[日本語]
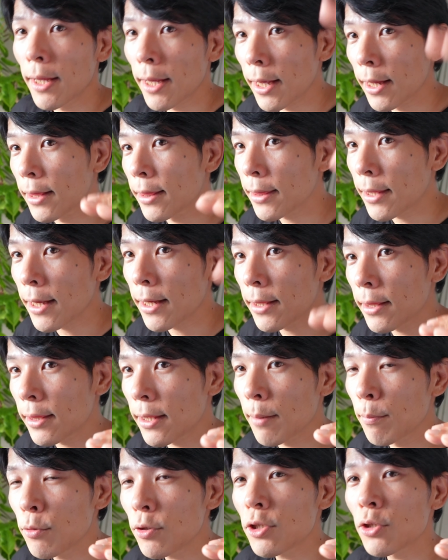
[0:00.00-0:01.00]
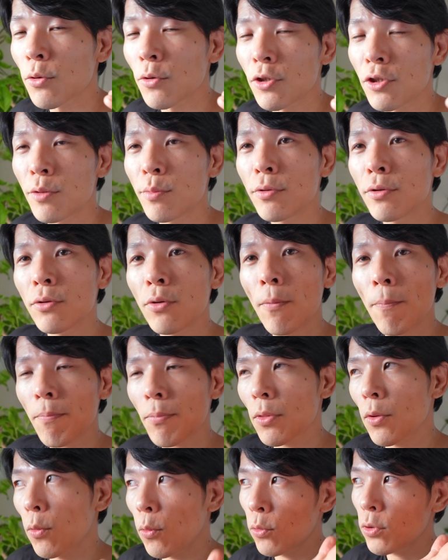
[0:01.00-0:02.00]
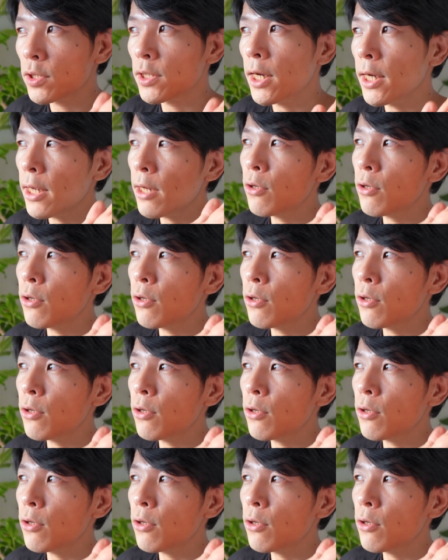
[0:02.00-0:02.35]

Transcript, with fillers: 減っていって、むしろ自分を押し上